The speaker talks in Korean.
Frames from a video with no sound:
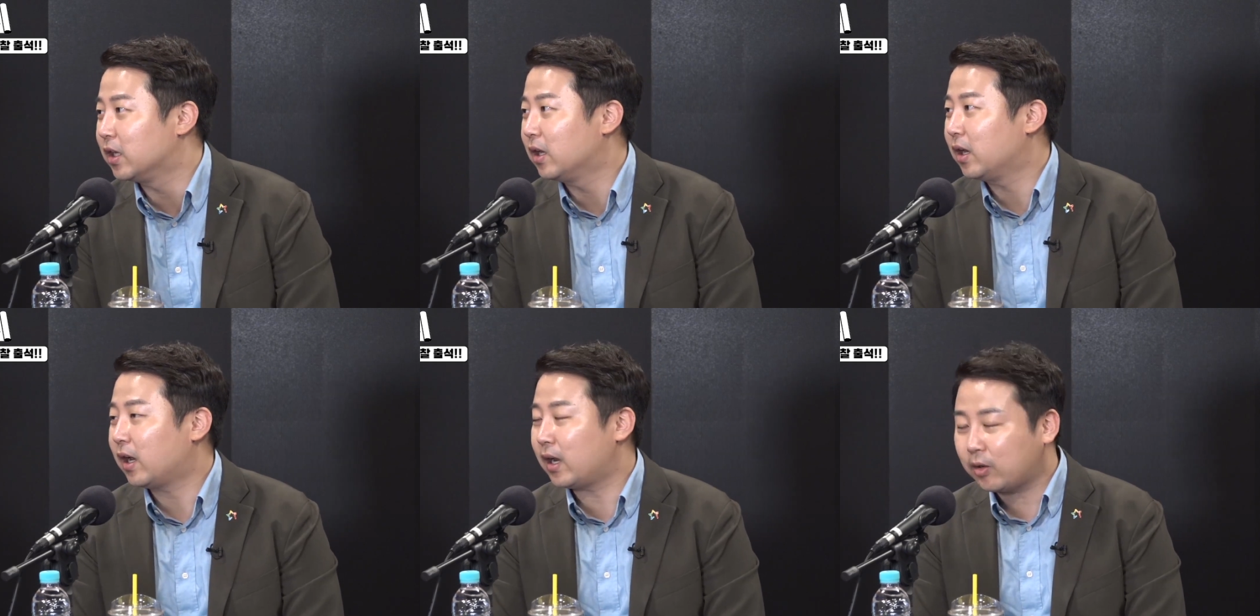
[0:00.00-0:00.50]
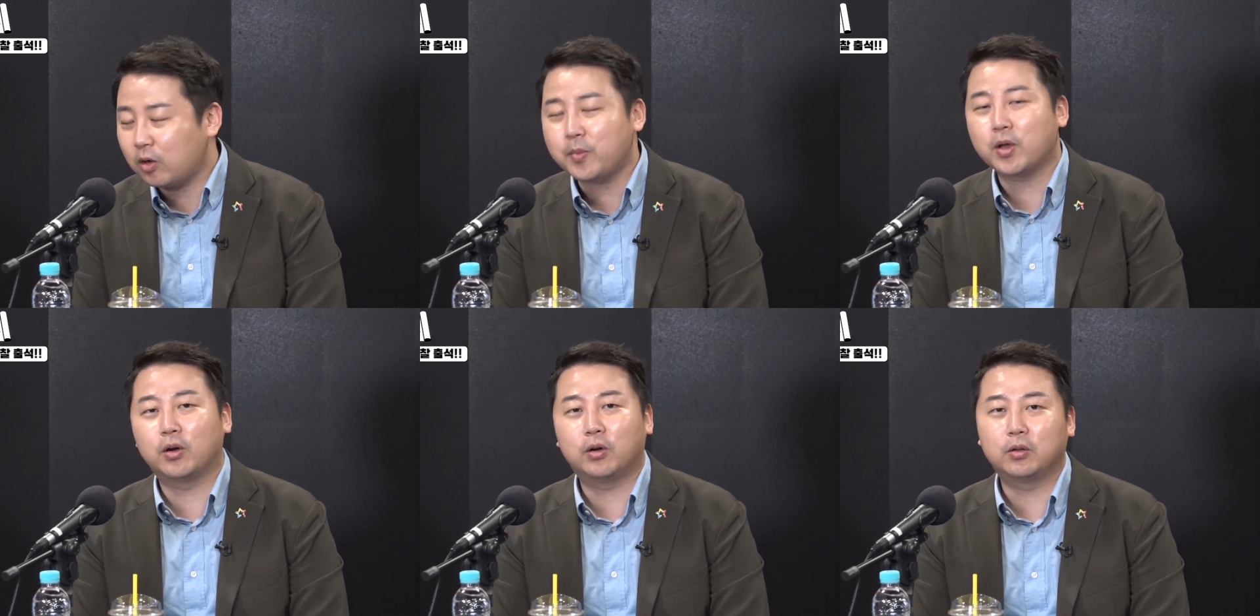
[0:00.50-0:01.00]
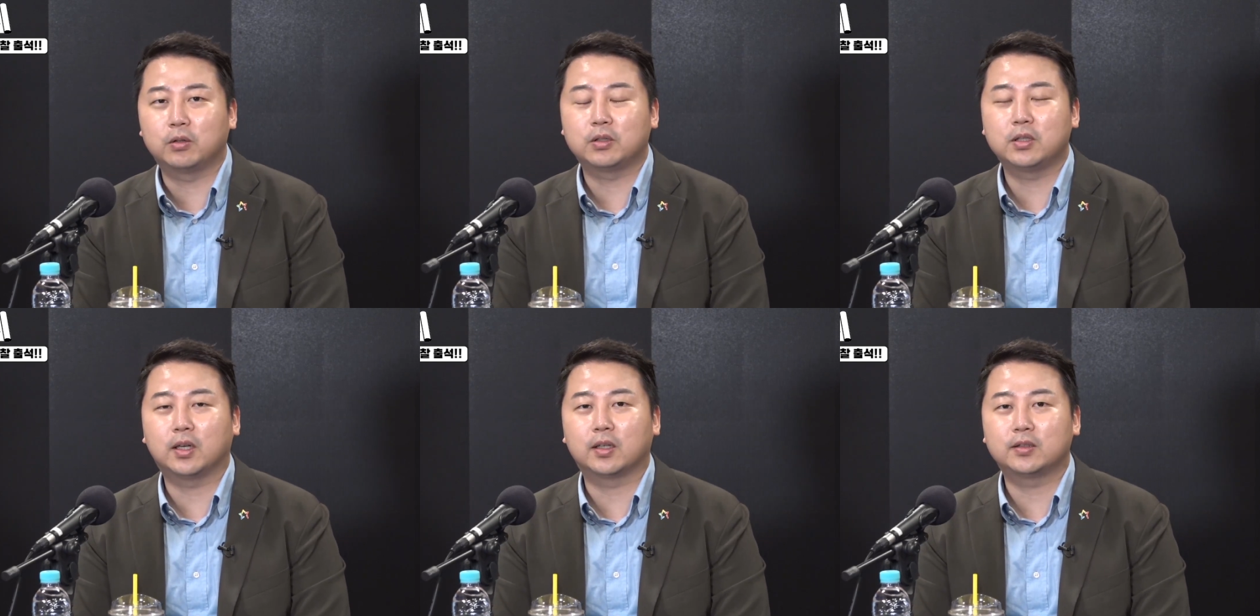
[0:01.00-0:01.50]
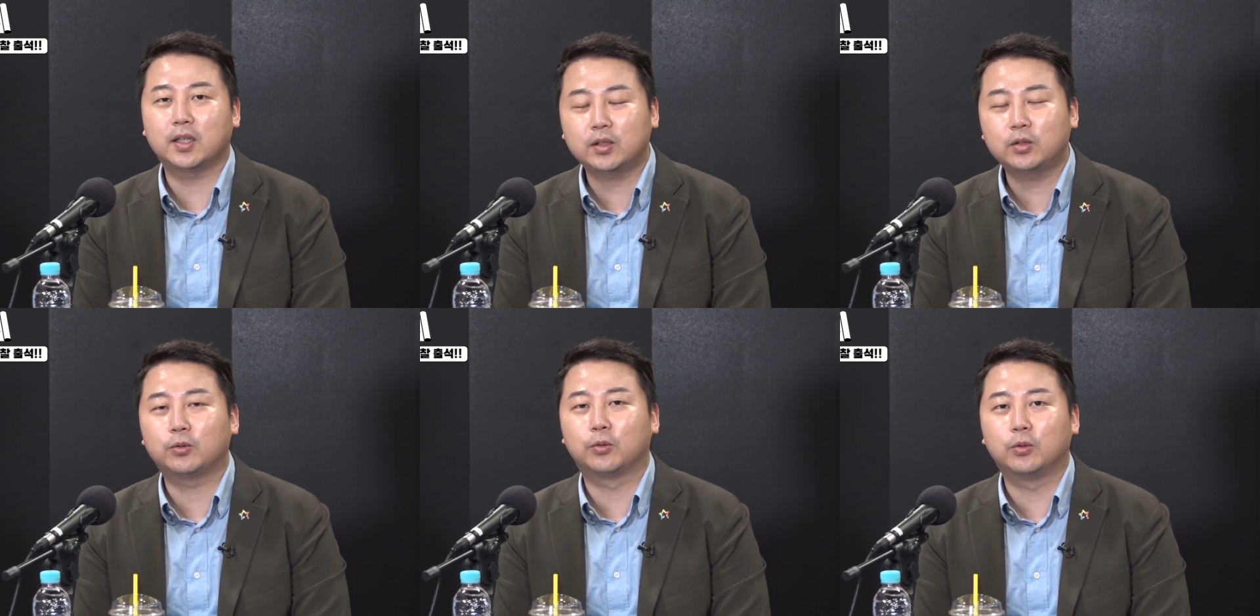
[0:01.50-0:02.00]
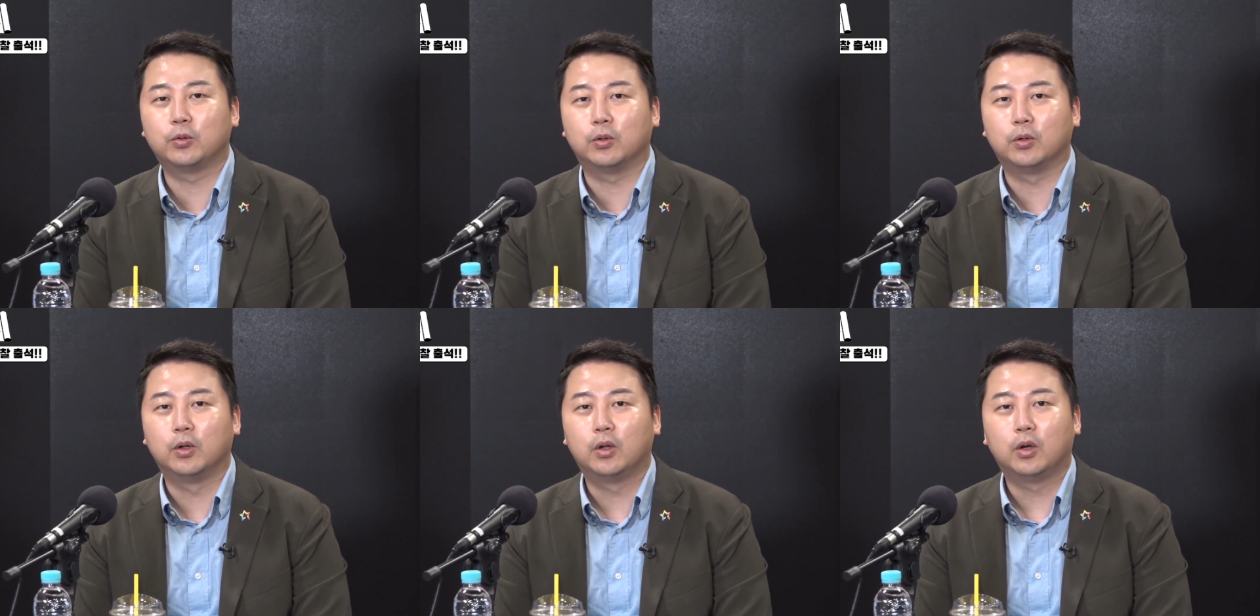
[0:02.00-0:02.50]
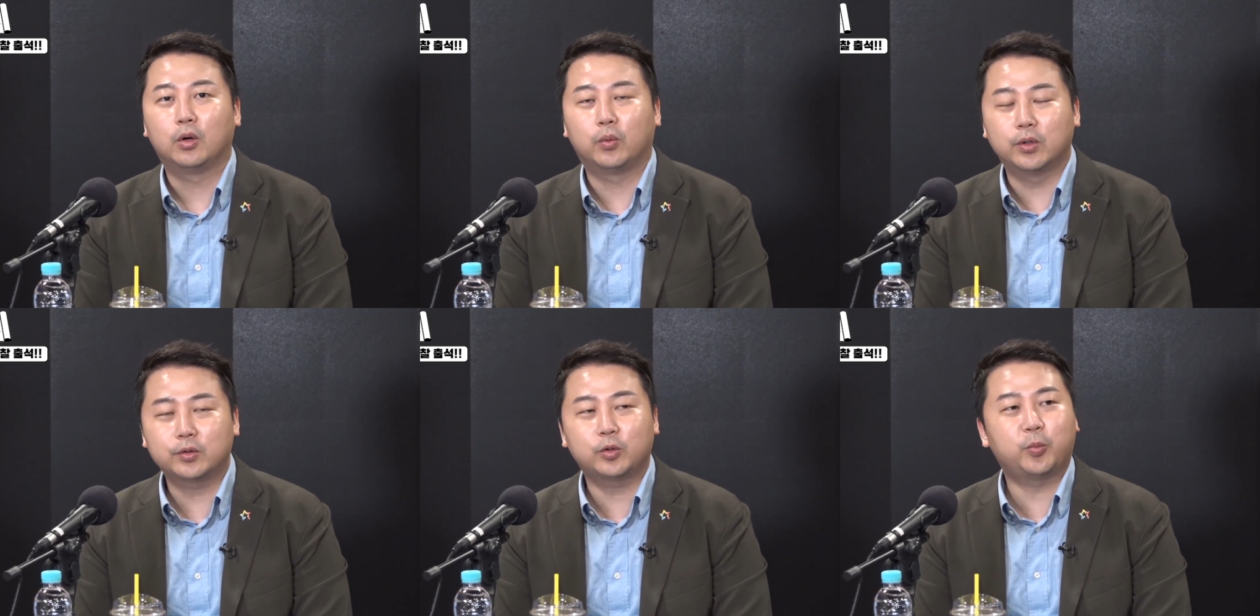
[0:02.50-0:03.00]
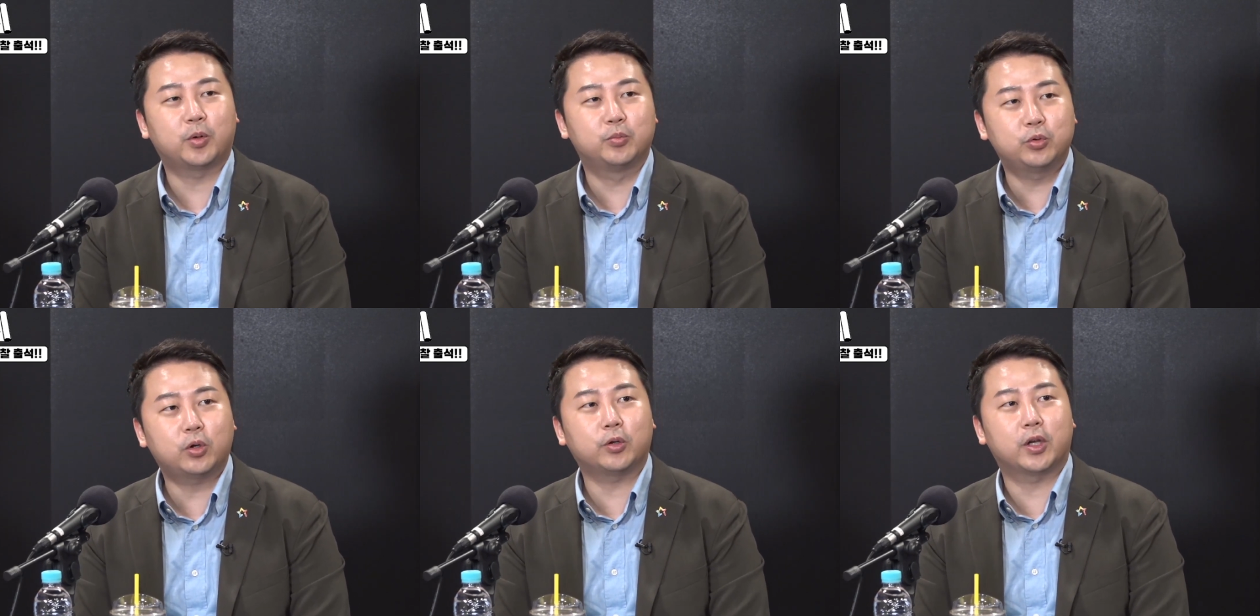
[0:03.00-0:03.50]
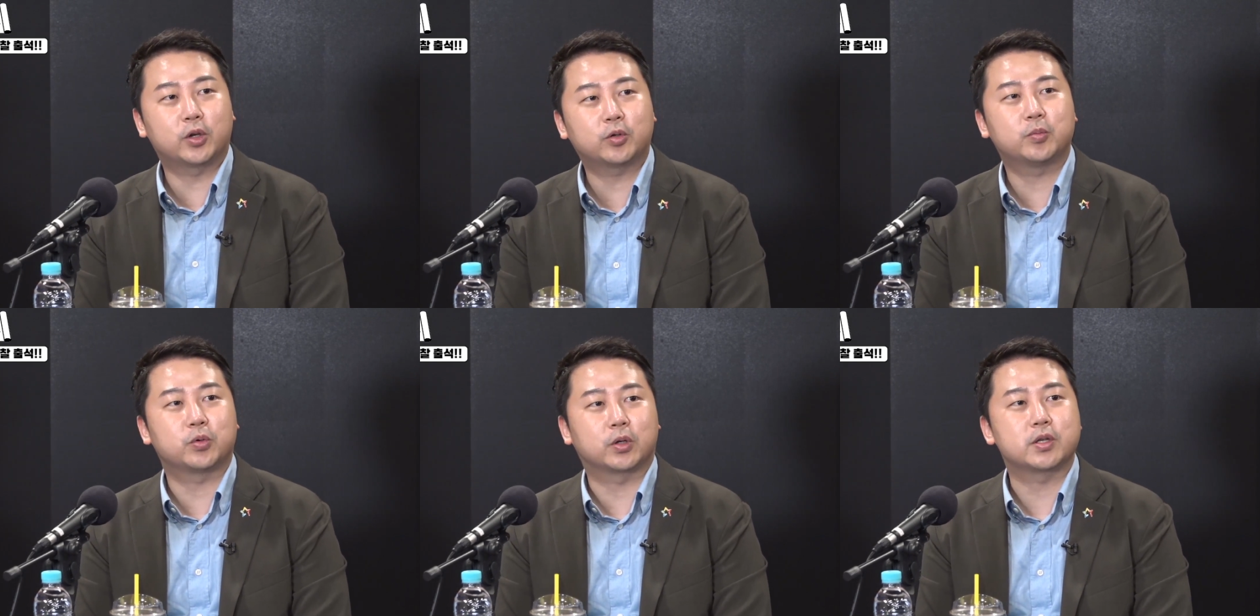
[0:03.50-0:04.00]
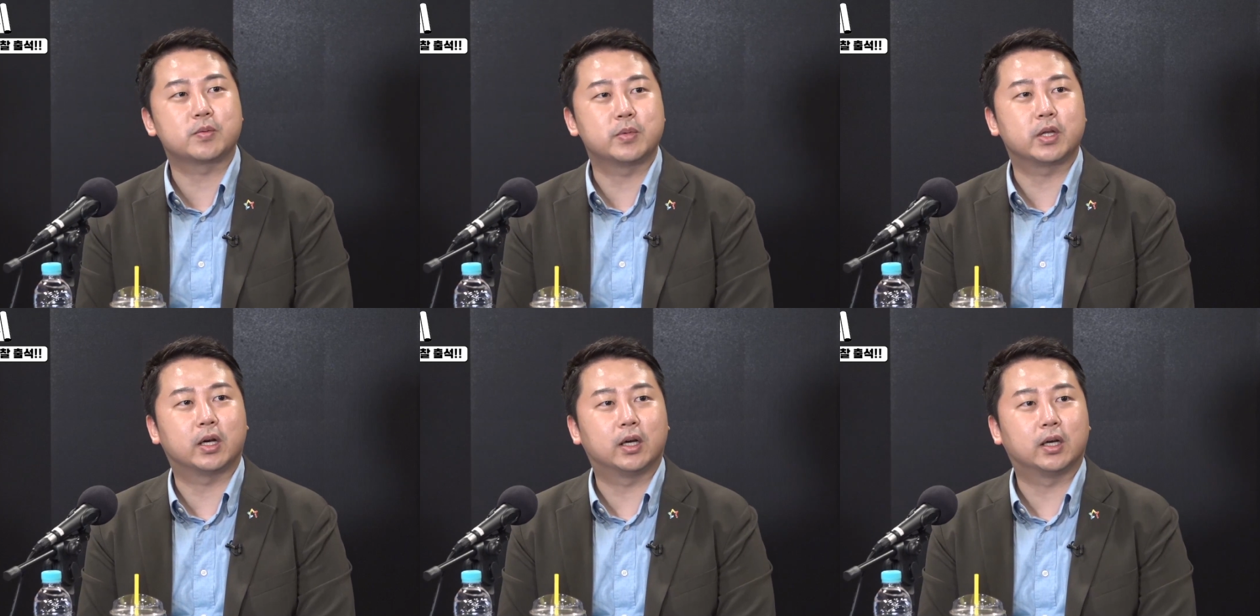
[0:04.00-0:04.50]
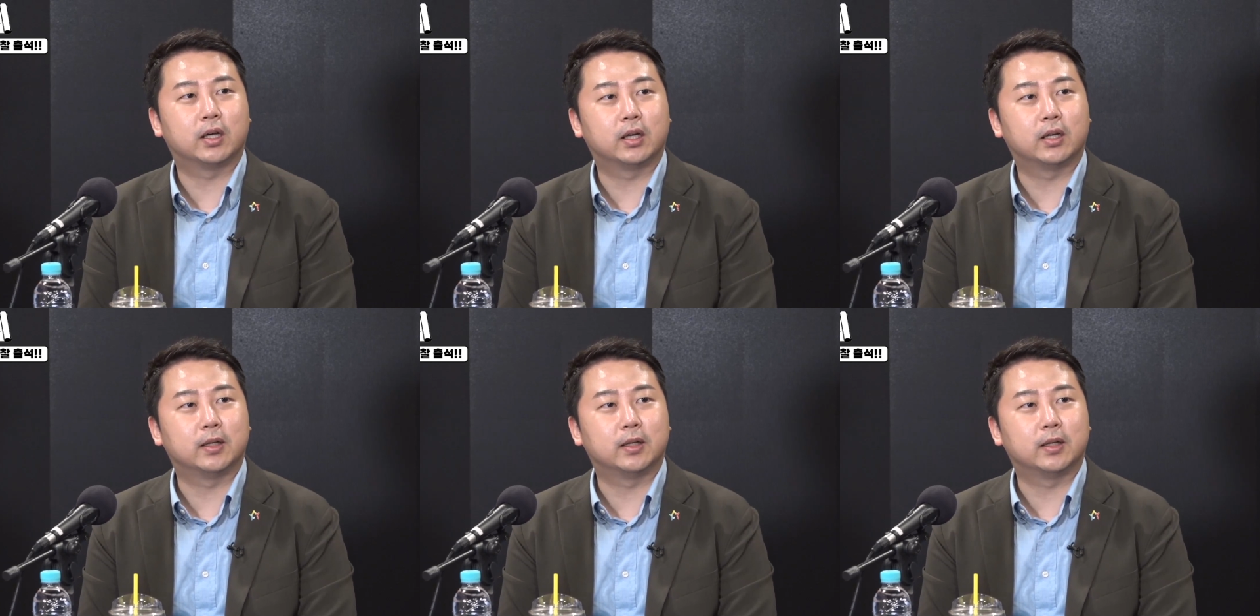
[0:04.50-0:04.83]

할 거면 그냥 세트로 원스톱으로 묶어서 해줬으면 좋겠습니다. 네.